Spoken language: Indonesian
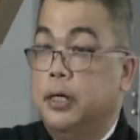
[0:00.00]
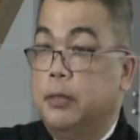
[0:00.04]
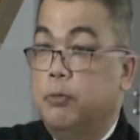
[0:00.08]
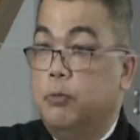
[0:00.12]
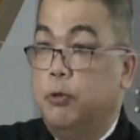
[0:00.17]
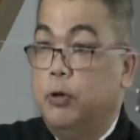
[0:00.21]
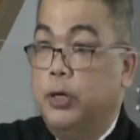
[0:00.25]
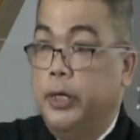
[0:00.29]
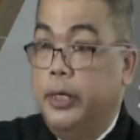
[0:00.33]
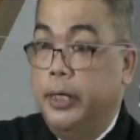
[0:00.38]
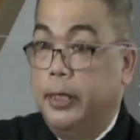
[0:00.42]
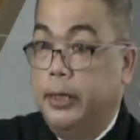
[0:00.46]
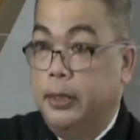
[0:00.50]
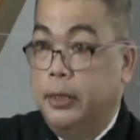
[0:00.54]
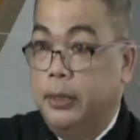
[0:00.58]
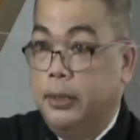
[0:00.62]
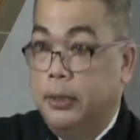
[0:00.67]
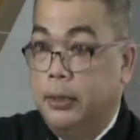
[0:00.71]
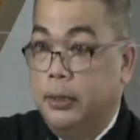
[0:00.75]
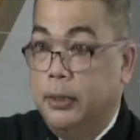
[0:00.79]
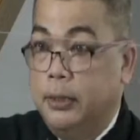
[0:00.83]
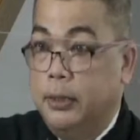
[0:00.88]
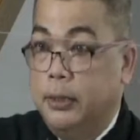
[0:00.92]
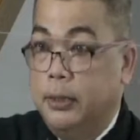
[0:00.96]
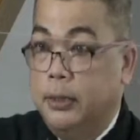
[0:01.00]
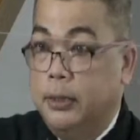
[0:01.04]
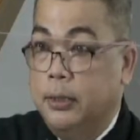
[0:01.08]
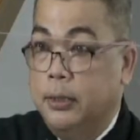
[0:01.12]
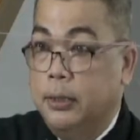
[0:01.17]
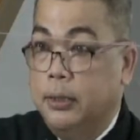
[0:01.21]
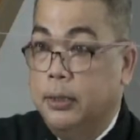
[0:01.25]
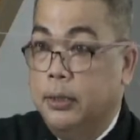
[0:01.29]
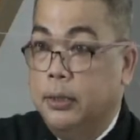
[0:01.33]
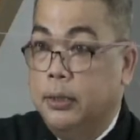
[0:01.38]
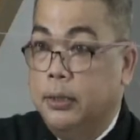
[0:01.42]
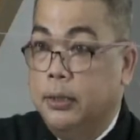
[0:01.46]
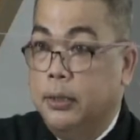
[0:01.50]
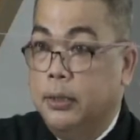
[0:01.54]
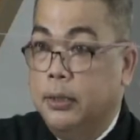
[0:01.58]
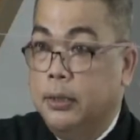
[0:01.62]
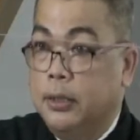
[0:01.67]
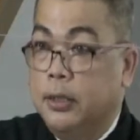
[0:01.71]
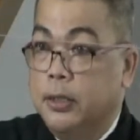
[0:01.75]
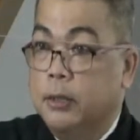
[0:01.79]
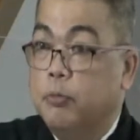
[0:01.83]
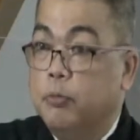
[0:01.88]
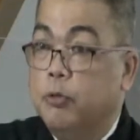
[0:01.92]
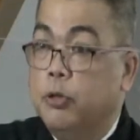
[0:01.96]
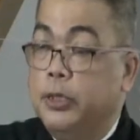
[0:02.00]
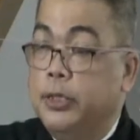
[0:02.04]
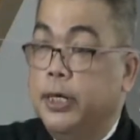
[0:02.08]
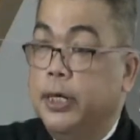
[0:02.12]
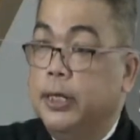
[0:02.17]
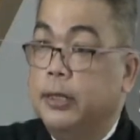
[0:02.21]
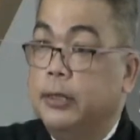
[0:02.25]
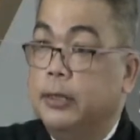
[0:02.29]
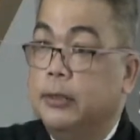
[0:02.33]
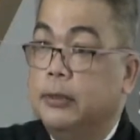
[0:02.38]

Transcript: boleh. Kemudian